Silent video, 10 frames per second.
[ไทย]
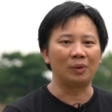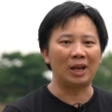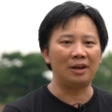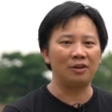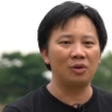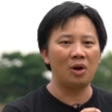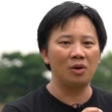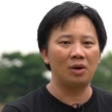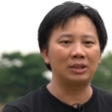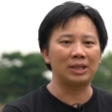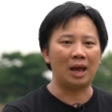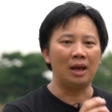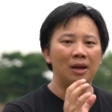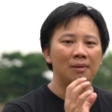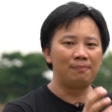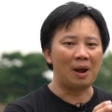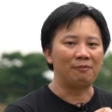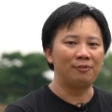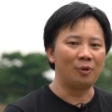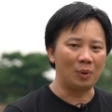ตรงนั้นกล้องก็จะปรั
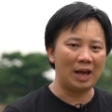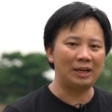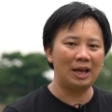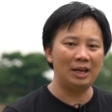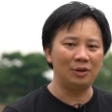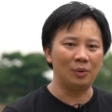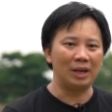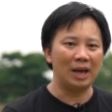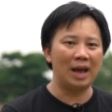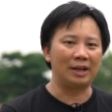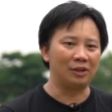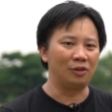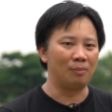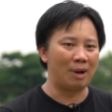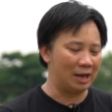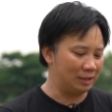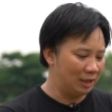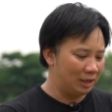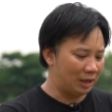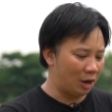บโฟกัสให้โดยอัตโนมัติ
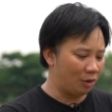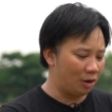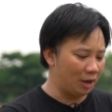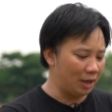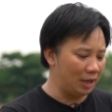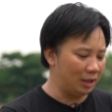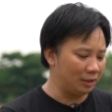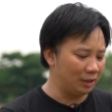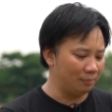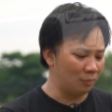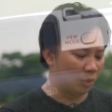แล้วก็อีกหนึ่งโห